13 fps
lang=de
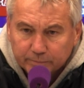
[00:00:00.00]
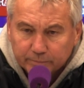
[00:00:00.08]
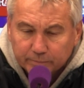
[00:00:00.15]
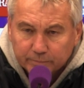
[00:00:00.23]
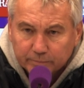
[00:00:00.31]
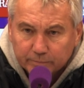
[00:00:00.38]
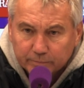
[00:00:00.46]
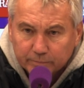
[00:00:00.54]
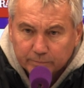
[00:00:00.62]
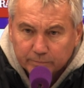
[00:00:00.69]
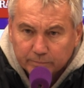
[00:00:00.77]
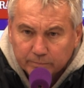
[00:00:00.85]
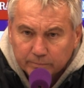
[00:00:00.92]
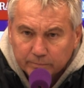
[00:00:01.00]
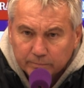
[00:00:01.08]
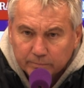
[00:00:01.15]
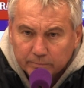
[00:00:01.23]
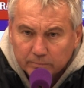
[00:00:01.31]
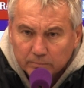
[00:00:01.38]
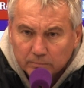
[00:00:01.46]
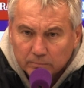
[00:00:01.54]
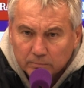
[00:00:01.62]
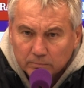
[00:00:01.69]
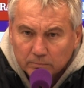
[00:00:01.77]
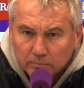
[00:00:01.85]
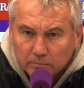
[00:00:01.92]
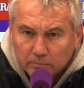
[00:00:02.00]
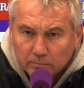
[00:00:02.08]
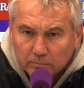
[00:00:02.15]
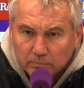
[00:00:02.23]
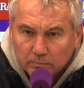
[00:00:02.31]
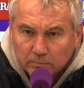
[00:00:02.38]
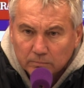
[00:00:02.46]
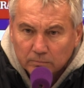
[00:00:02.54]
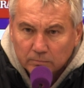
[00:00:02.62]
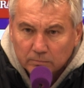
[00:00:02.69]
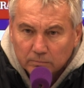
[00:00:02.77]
Also es war jetzt nicht so angelegt, die Taktik in der zweiten Halbzeit